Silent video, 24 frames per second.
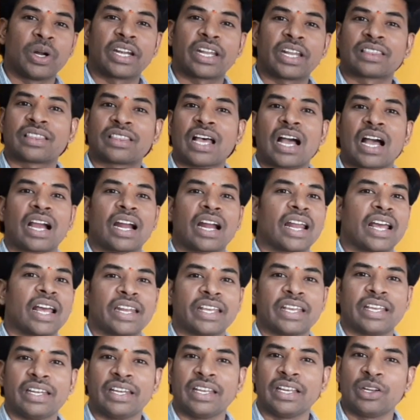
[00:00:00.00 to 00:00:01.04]
అంటే
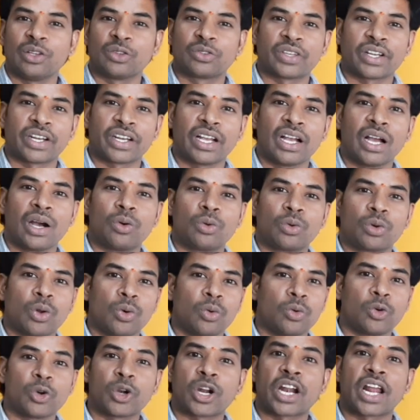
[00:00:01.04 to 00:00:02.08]
తాగడానికి నీళ్లు సరిగ్గా
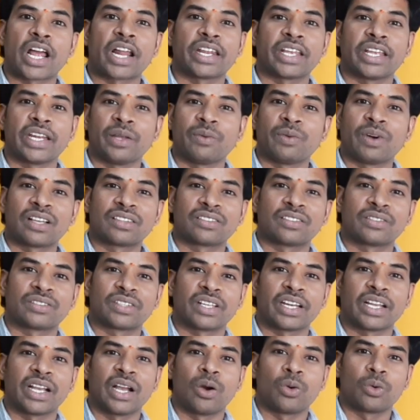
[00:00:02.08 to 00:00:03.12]
ఉండవు ఉండడానికి నివాసం
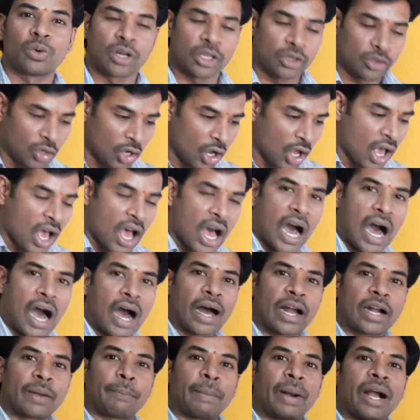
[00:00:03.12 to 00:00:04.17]
సరిగ్గా ఉండదు
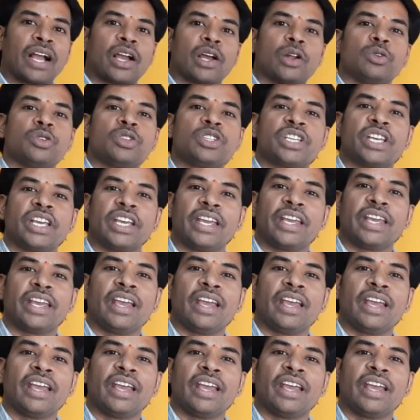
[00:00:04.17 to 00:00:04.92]
ఆ పక్క నుంచి